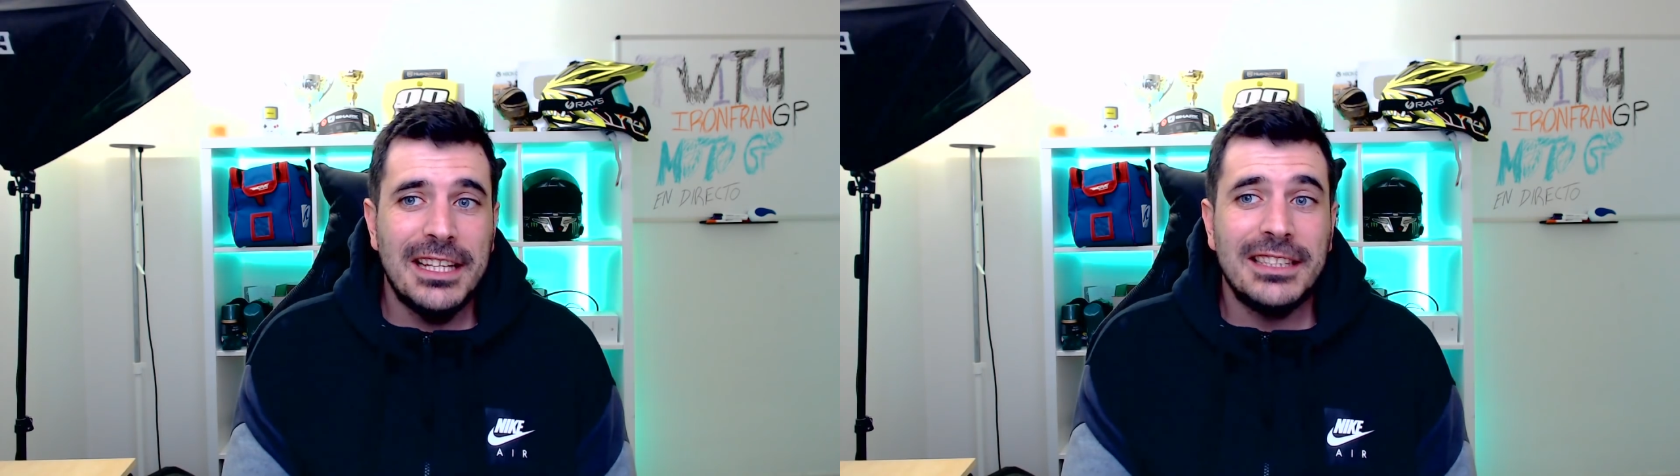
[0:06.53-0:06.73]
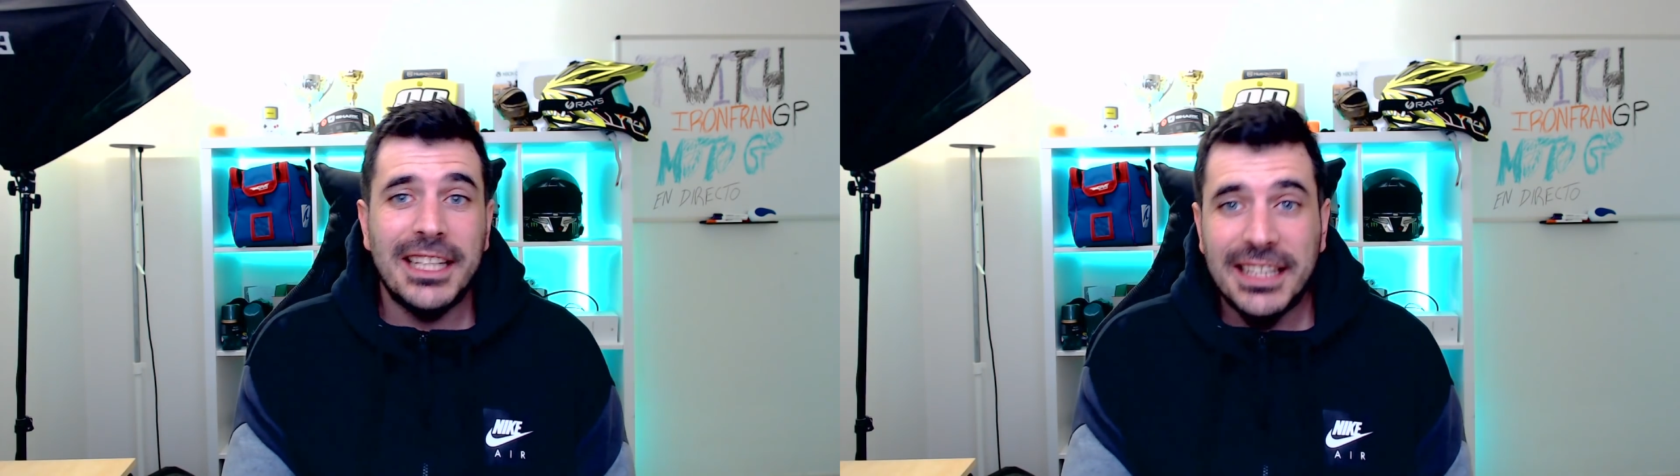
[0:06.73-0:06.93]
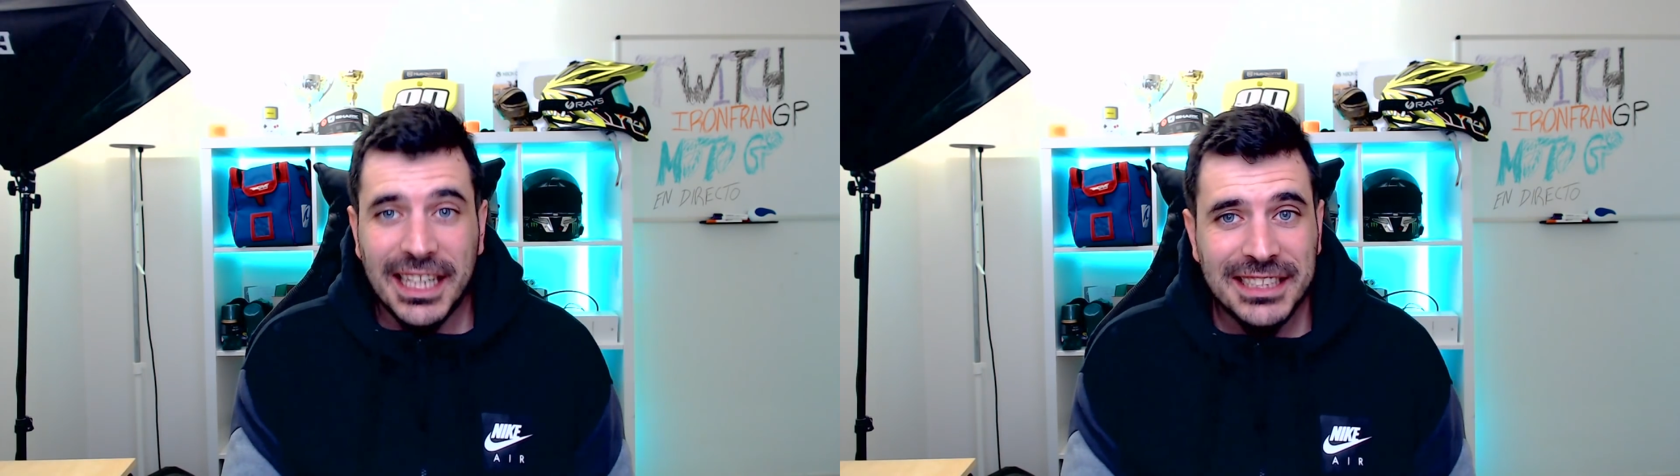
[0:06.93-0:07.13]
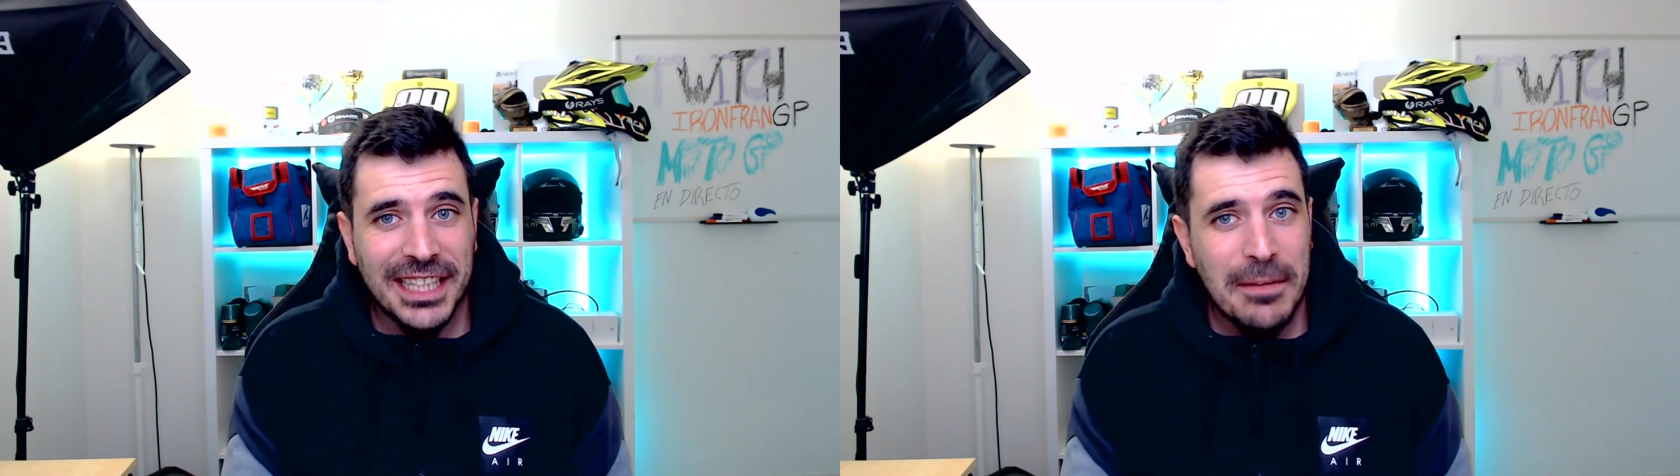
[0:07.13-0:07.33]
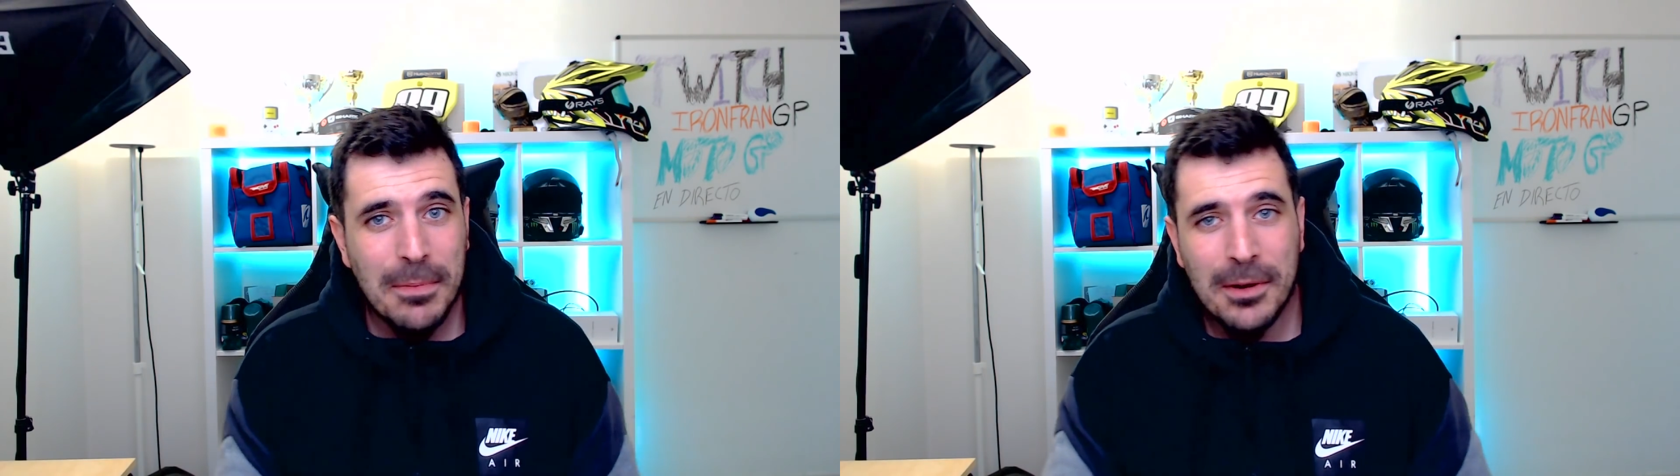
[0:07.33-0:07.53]
detrás
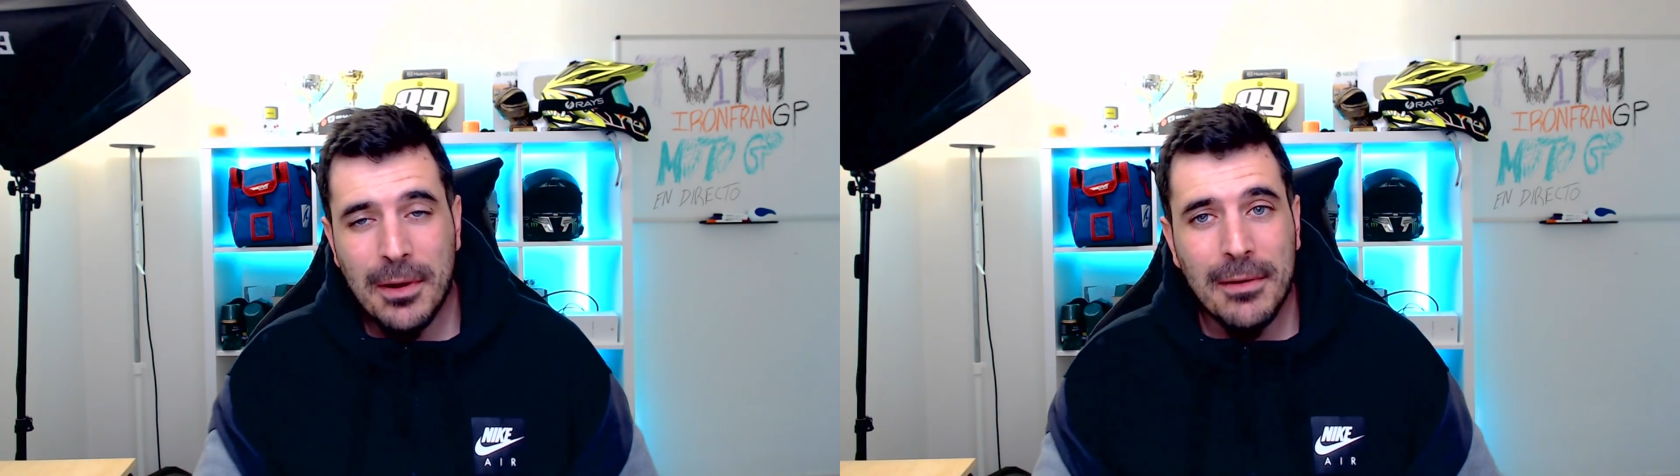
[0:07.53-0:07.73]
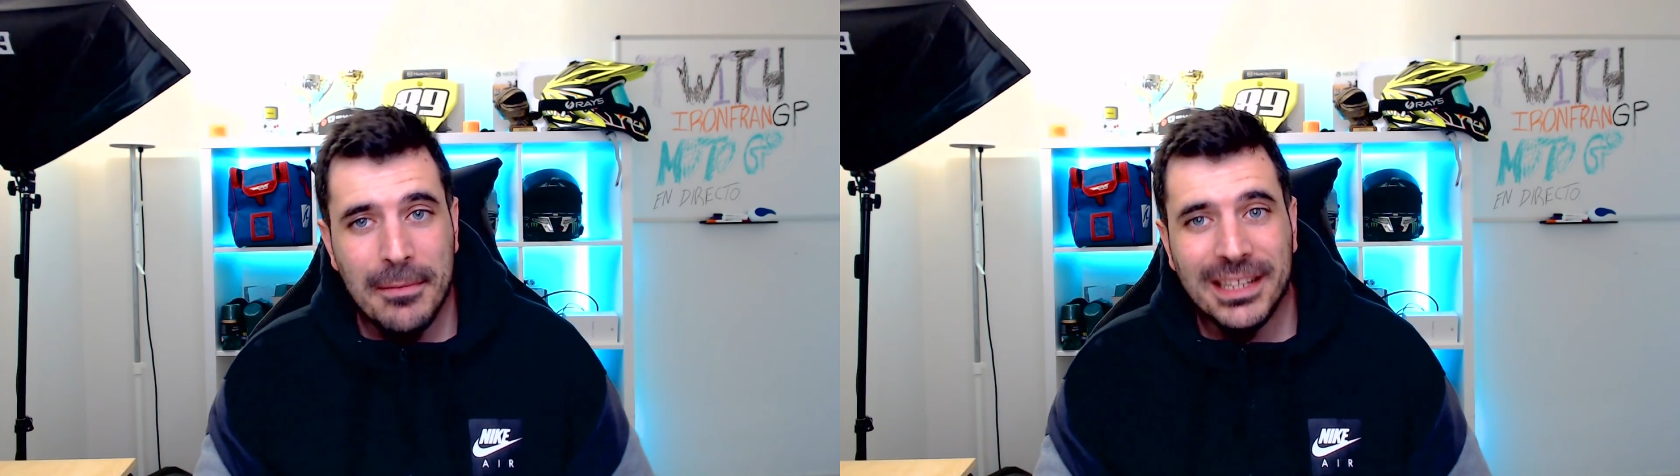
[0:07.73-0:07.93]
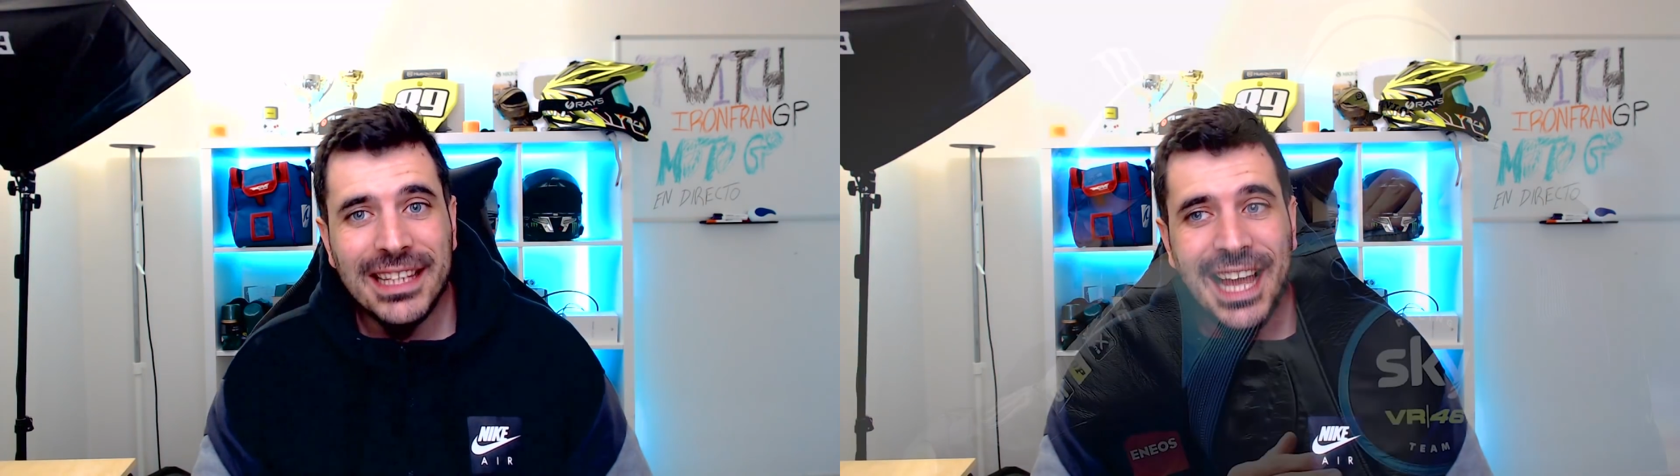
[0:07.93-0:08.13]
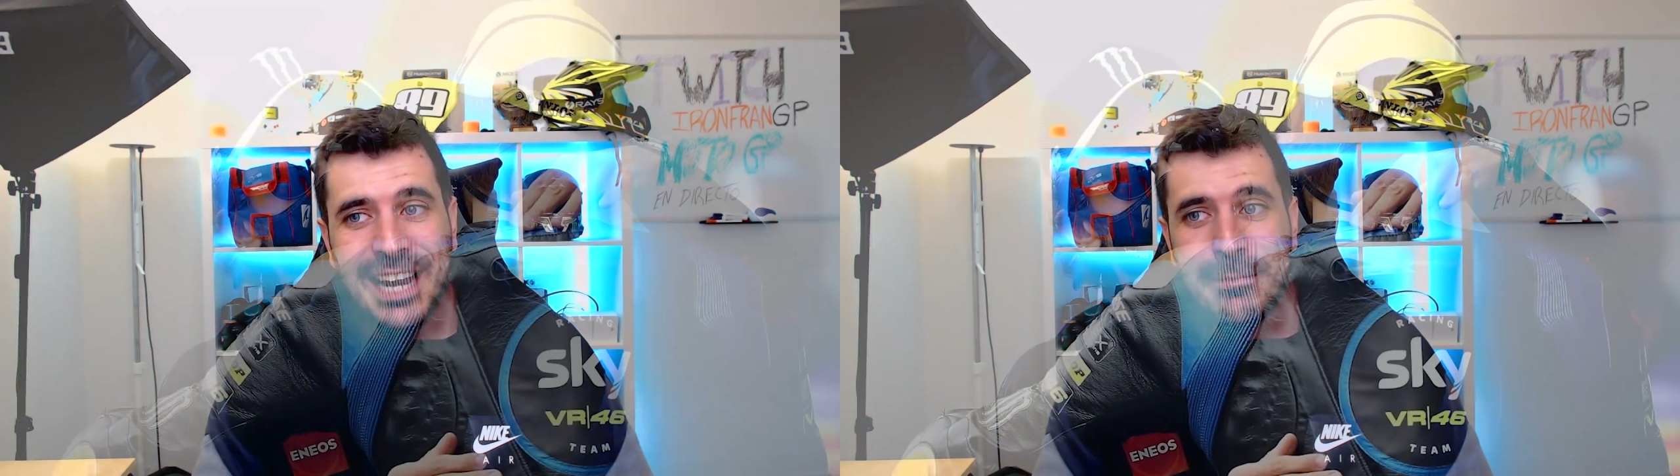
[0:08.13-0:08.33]
tiene probablemente a la